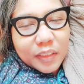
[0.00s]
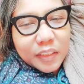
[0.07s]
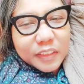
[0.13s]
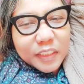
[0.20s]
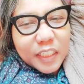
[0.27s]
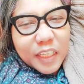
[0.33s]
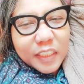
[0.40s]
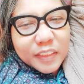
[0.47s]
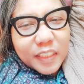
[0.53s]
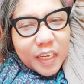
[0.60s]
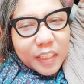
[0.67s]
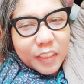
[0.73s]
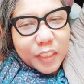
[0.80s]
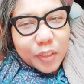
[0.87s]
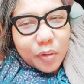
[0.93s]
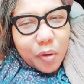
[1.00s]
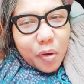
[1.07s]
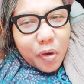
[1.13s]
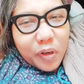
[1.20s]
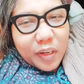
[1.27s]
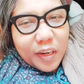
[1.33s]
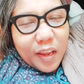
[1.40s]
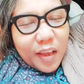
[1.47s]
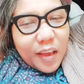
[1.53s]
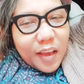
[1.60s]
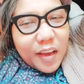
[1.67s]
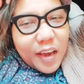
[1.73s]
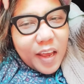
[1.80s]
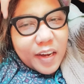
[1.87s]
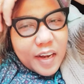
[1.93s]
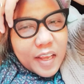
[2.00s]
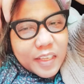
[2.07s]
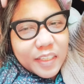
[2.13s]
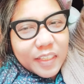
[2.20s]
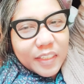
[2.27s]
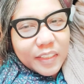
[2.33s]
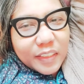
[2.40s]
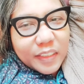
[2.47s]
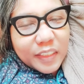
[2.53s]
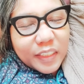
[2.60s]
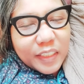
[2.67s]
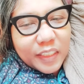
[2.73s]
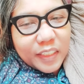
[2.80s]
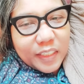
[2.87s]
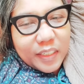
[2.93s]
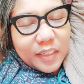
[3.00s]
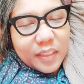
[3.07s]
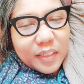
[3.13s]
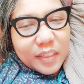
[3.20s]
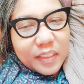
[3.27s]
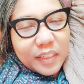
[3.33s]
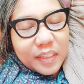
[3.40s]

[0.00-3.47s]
ngejelek-jelekin orang karena ingin